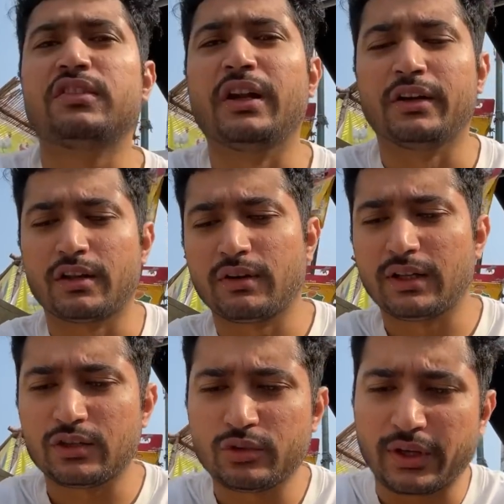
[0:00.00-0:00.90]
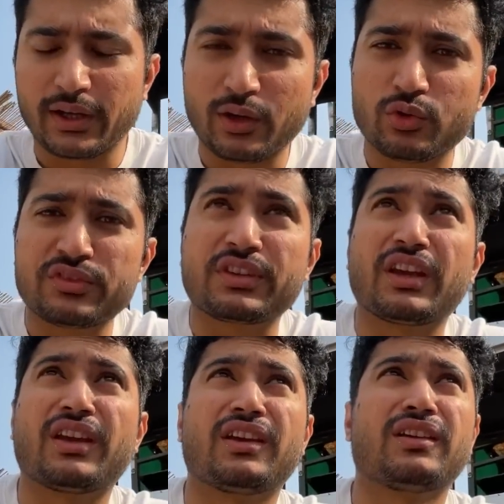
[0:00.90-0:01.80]
सिलेंडर वाला जो है
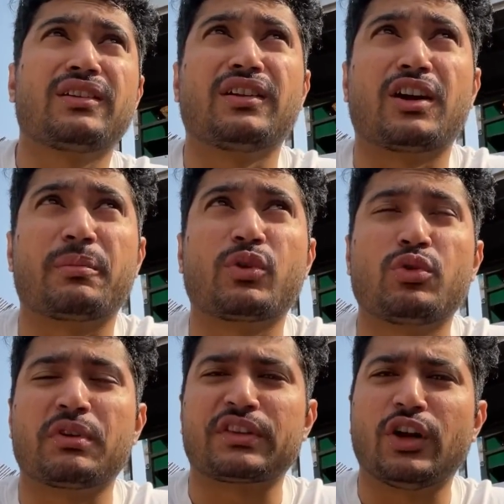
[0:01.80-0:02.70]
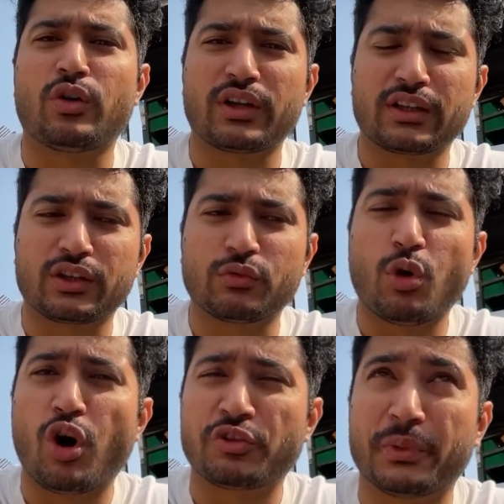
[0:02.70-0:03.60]
उसके घर पे कोई मसला हो गया था तो वो
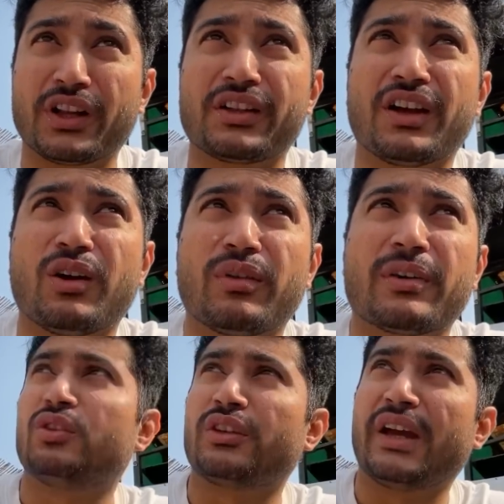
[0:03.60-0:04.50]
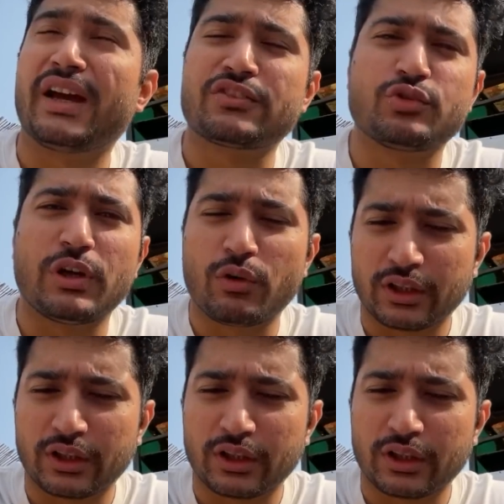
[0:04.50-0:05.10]
हॉस्पिटल गया हुआ है तो गैस जो है वो